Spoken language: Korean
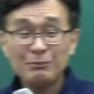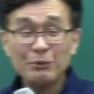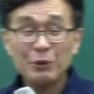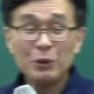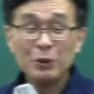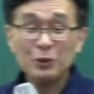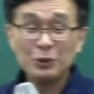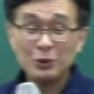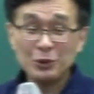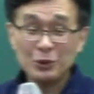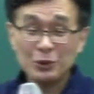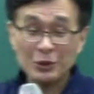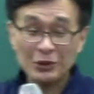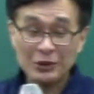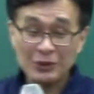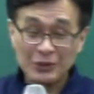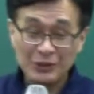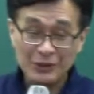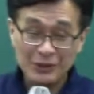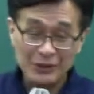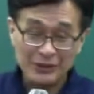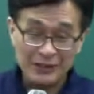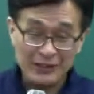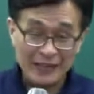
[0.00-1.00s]
보조도
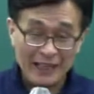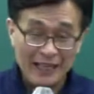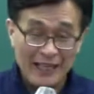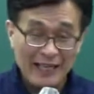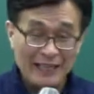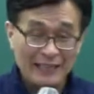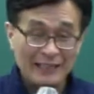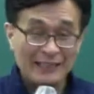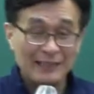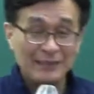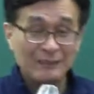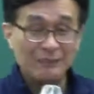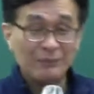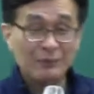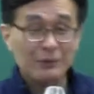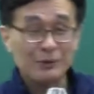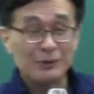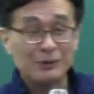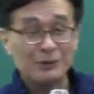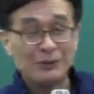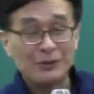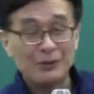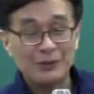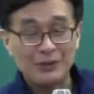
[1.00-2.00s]
있고요. 가격
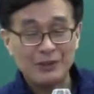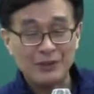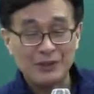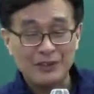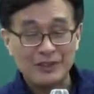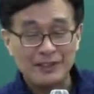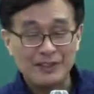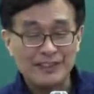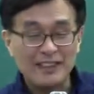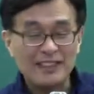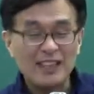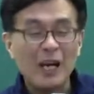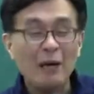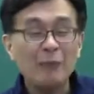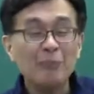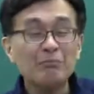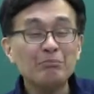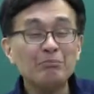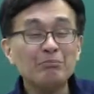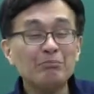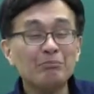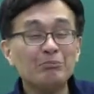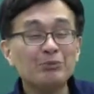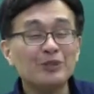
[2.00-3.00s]
보조도 있고요.
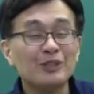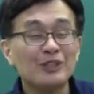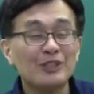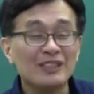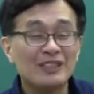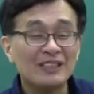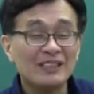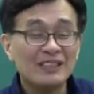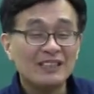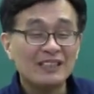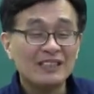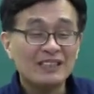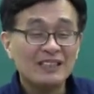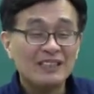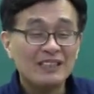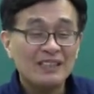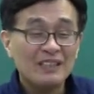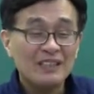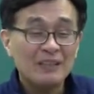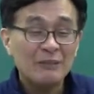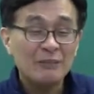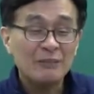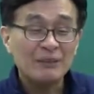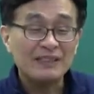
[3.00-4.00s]
현물.
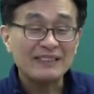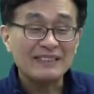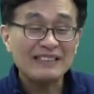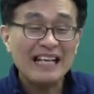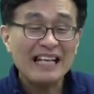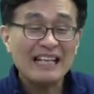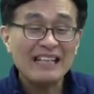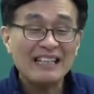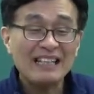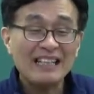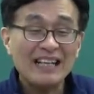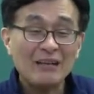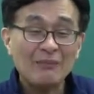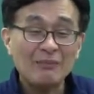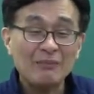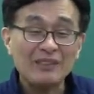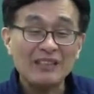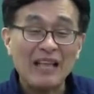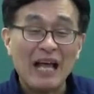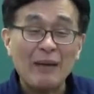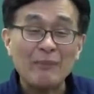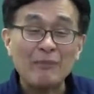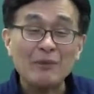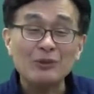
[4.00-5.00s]
뭐 쌀이나 뭐
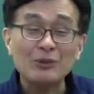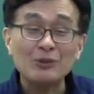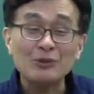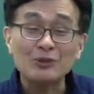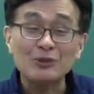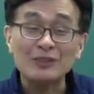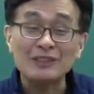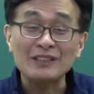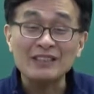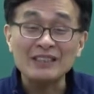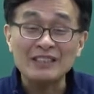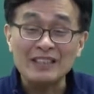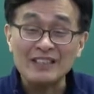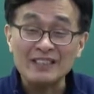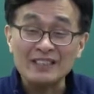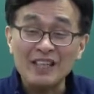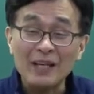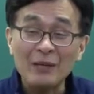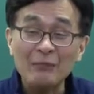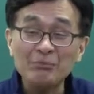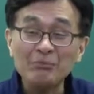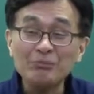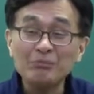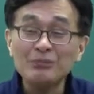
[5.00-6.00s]
라면 주는 이런
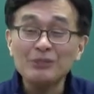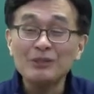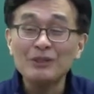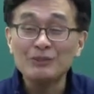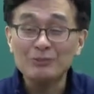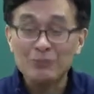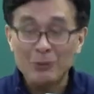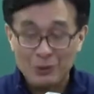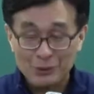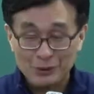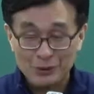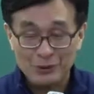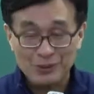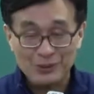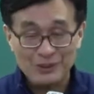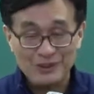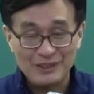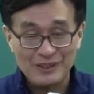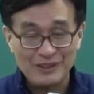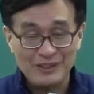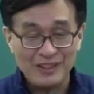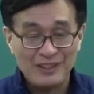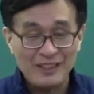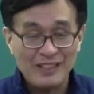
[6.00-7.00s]
현물 보조도
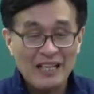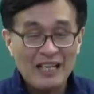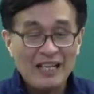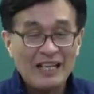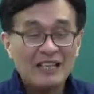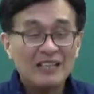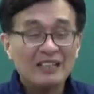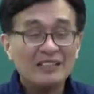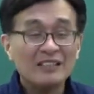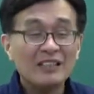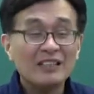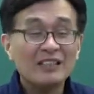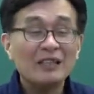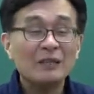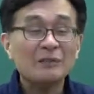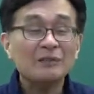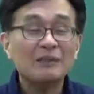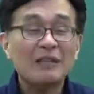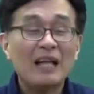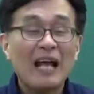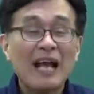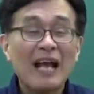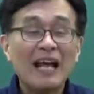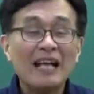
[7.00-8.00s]
있어요. 근데
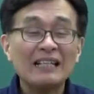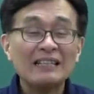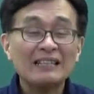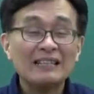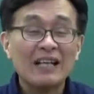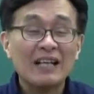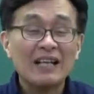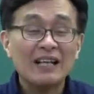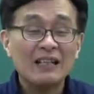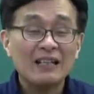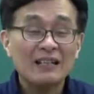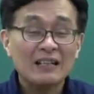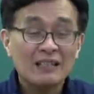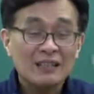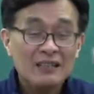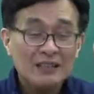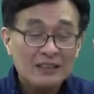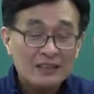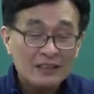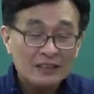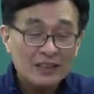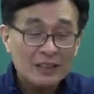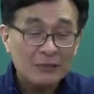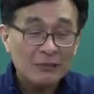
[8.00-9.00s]
여러분 항상
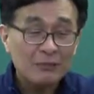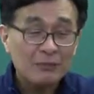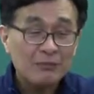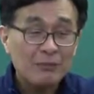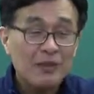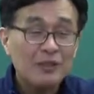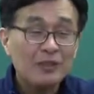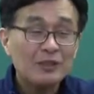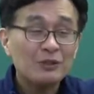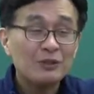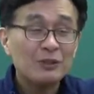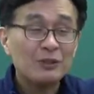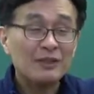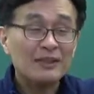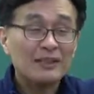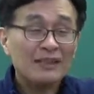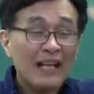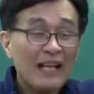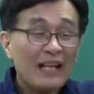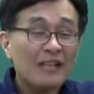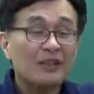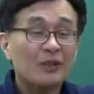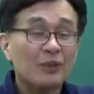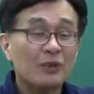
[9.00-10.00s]
여러분 머릿속에
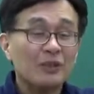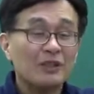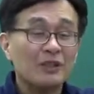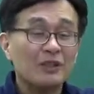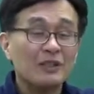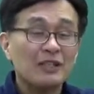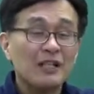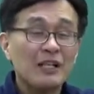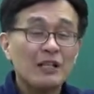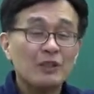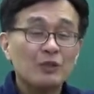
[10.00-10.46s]
탁 도는 건